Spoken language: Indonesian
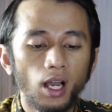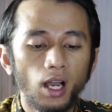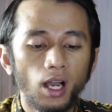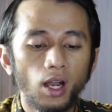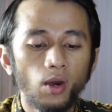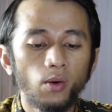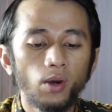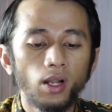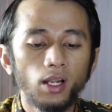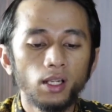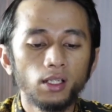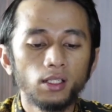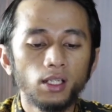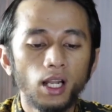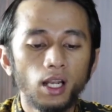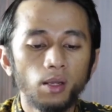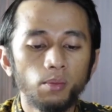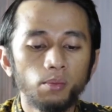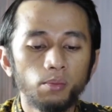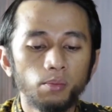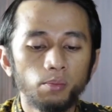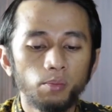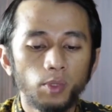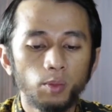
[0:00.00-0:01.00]
awal
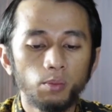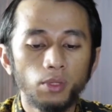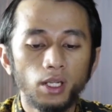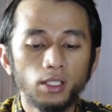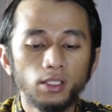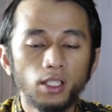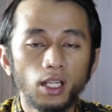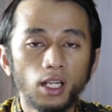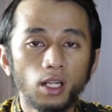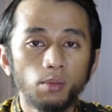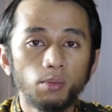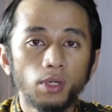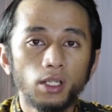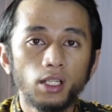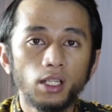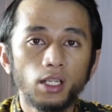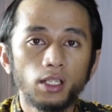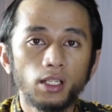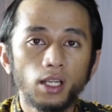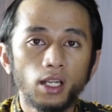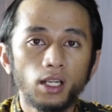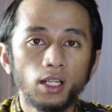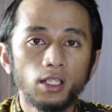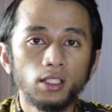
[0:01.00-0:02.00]
dalam pembelajaran
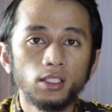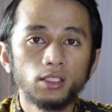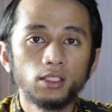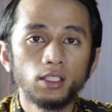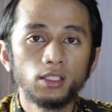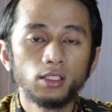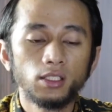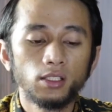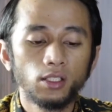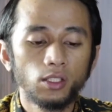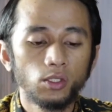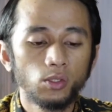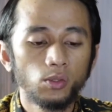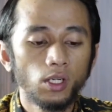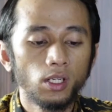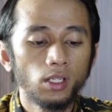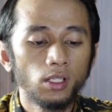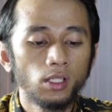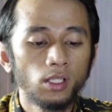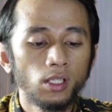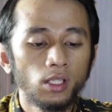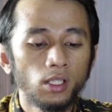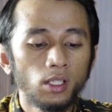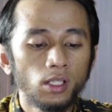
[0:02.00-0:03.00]
mandiri kalian di sesi kedua.